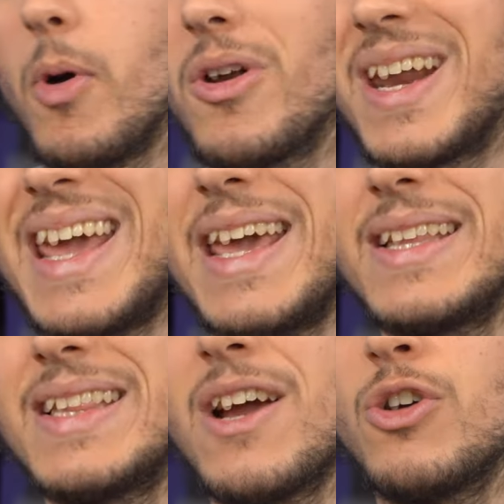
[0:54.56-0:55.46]
Porque
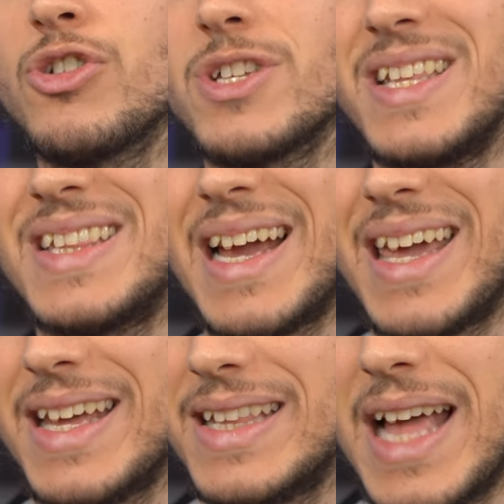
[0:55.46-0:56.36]
esta cosita
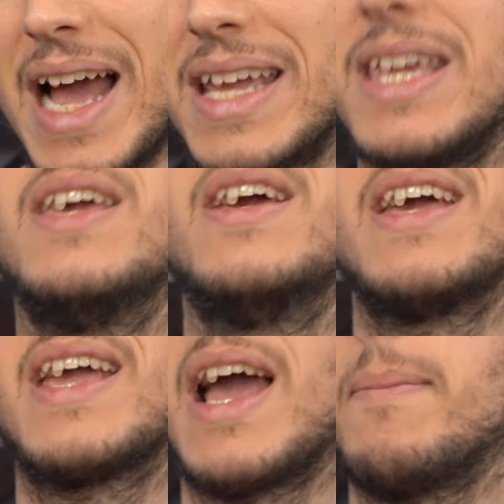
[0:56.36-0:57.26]
que está aquí,
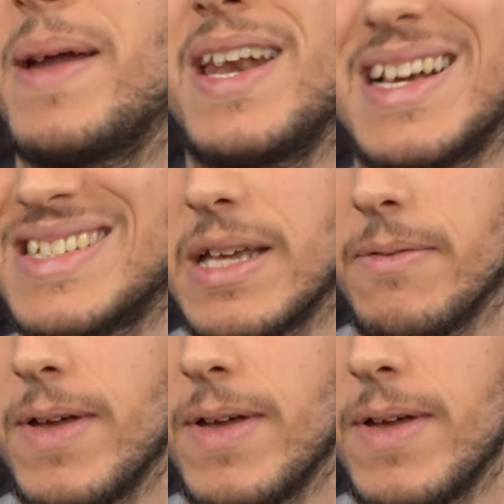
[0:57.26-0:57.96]
que apenas se